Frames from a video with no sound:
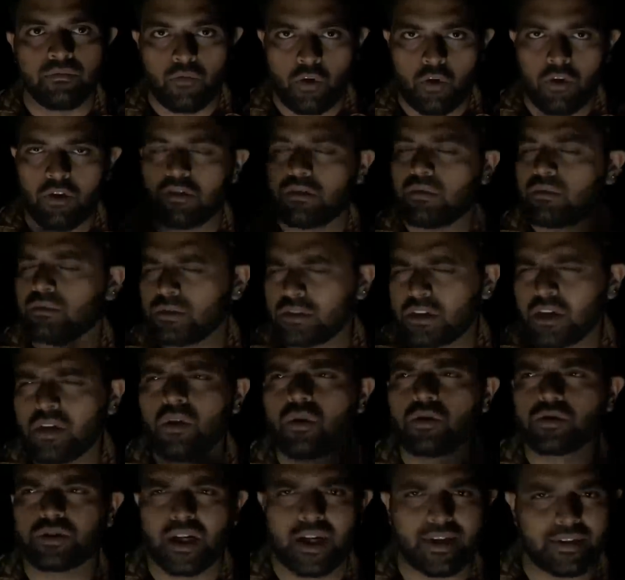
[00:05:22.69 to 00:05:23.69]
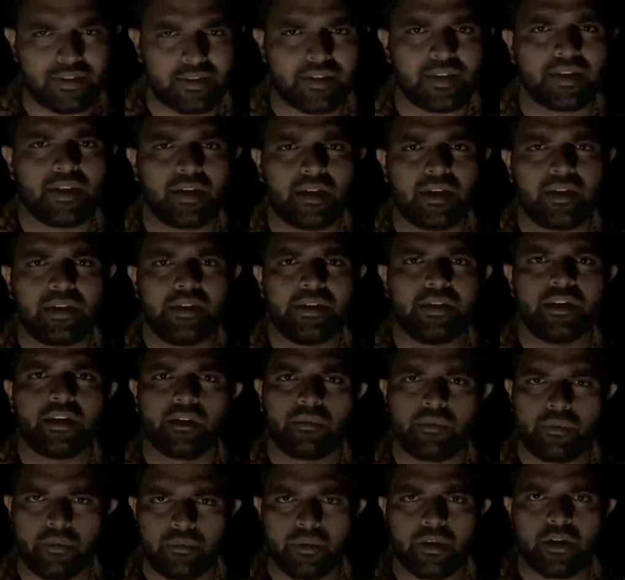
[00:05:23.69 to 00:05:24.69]
ऑल मुझे लोग जानते हैं अलीगढ़
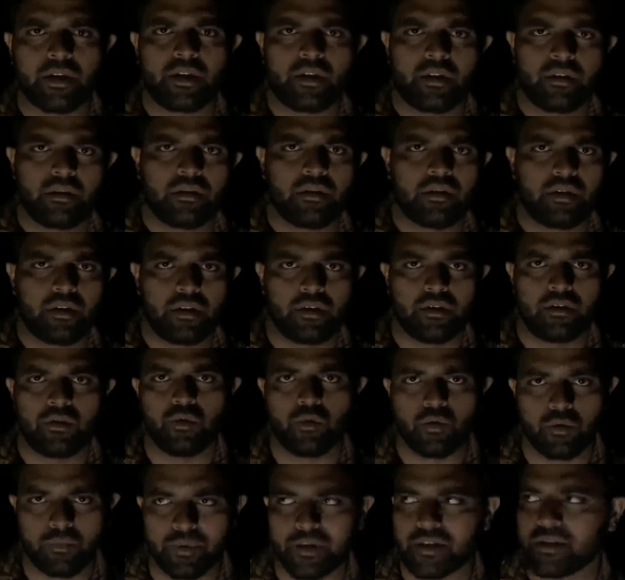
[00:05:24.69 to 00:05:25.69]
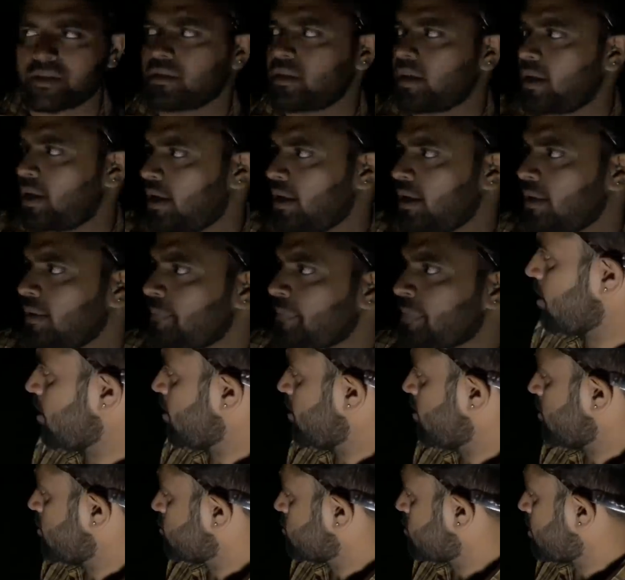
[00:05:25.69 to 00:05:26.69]
में मेरे नोन पर्सन हैं
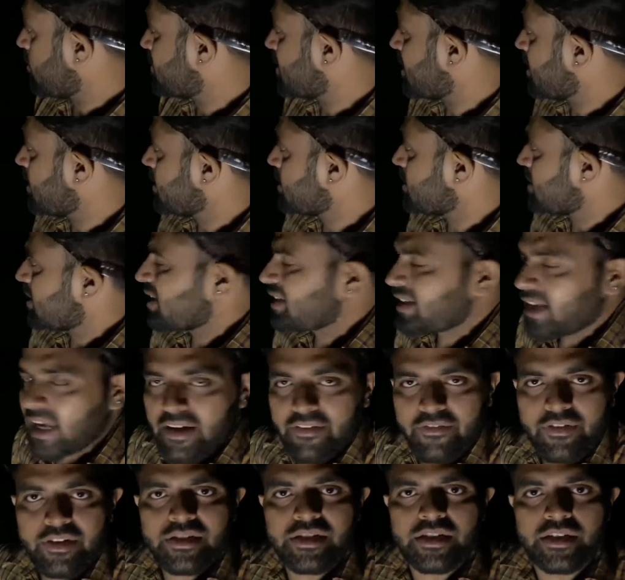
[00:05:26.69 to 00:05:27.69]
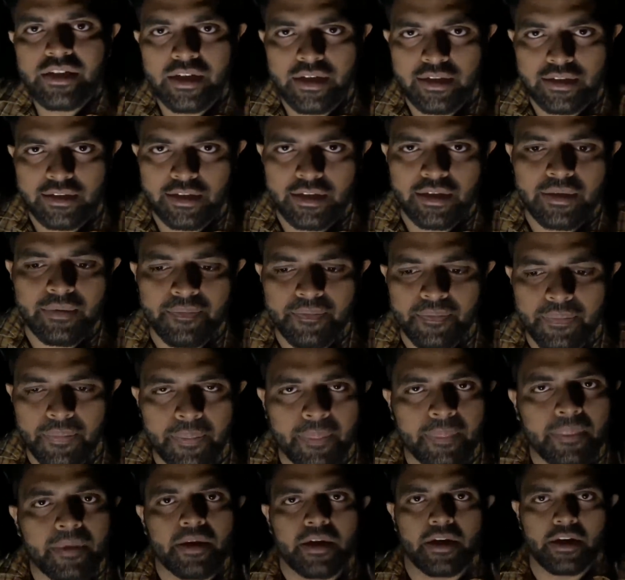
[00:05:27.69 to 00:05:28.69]
तो अब चलिए ज़्यादा टाइम वेस्ट नहीं करते हैं
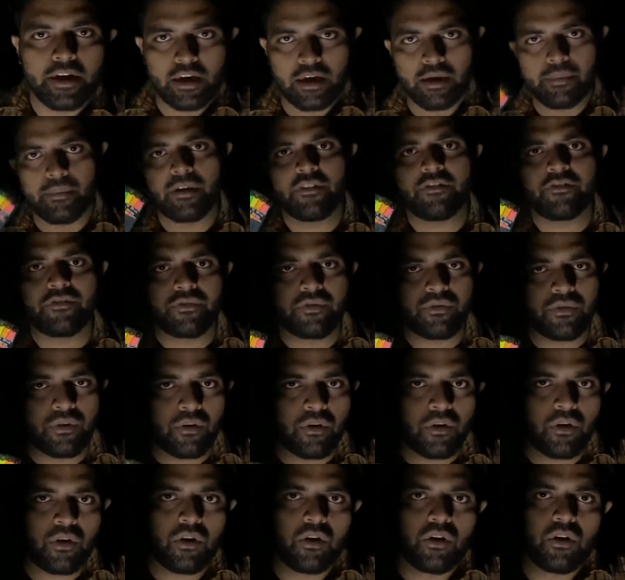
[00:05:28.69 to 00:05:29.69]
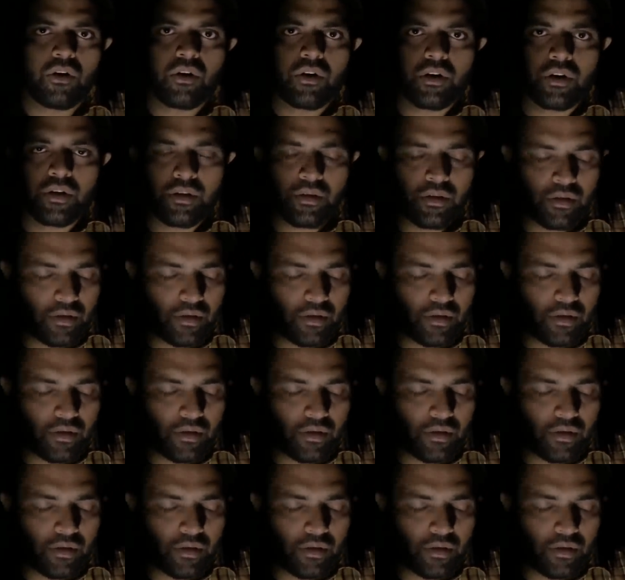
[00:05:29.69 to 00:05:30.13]
ईएमएफ e और